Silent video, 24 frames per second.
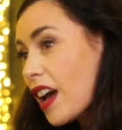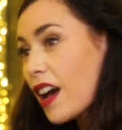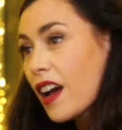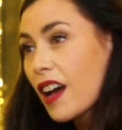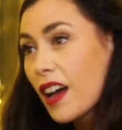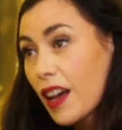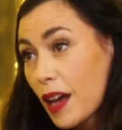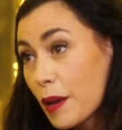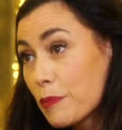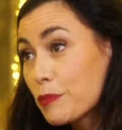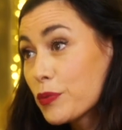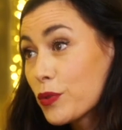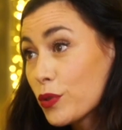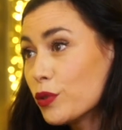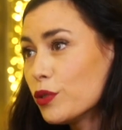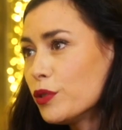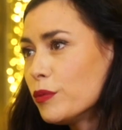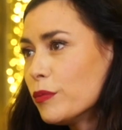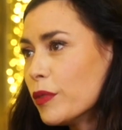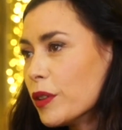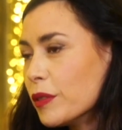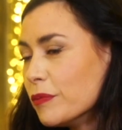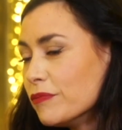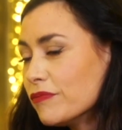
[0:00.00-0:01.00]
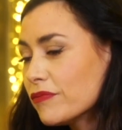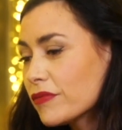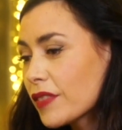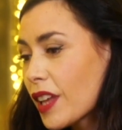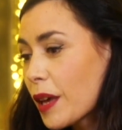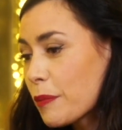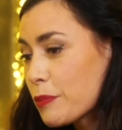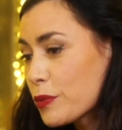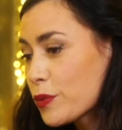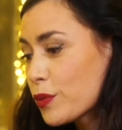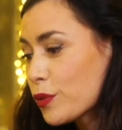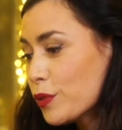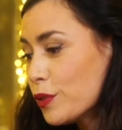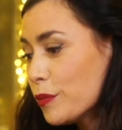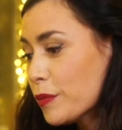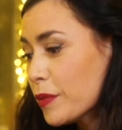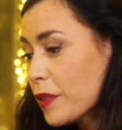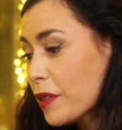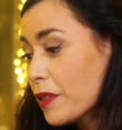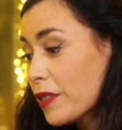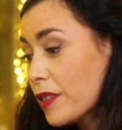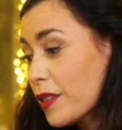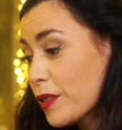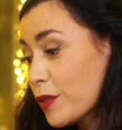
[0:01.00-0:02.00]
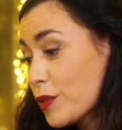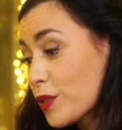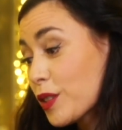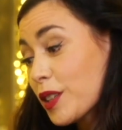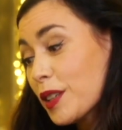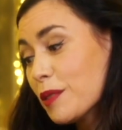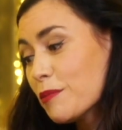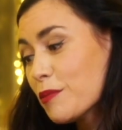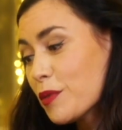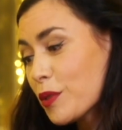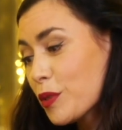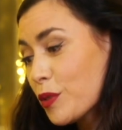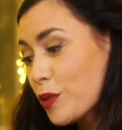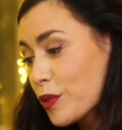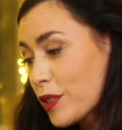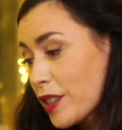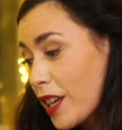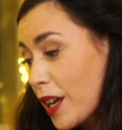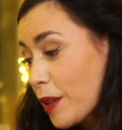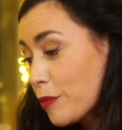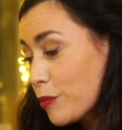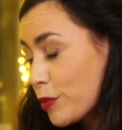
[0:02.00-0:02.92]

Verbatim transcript: Absolument, absolument. En ce qui me concerne,